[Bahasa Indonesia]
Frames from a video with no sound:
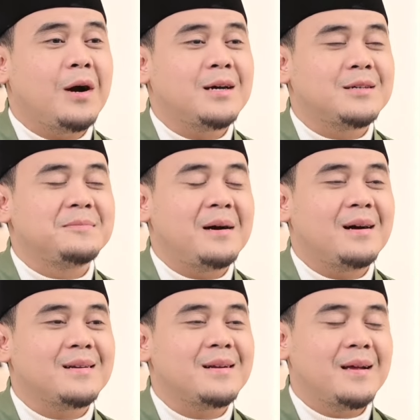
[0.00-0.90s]
akbar.
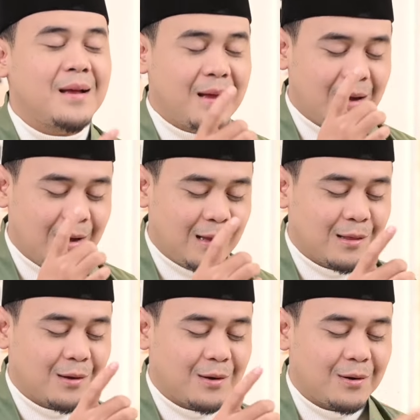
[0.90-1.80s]

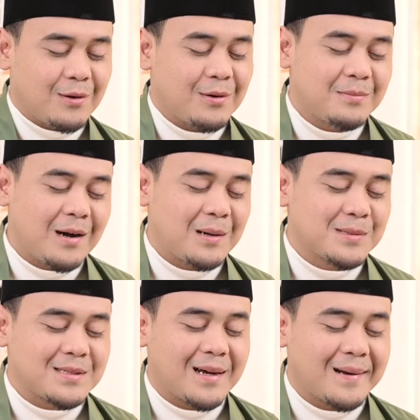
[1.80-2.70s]
Allah Maha
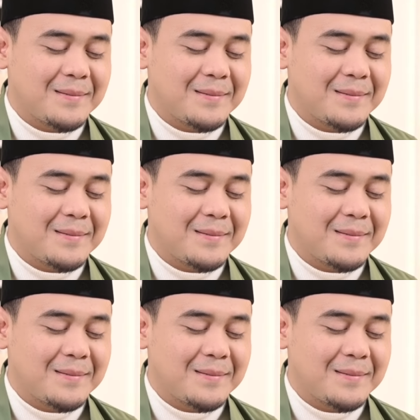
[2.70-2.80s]
Besar.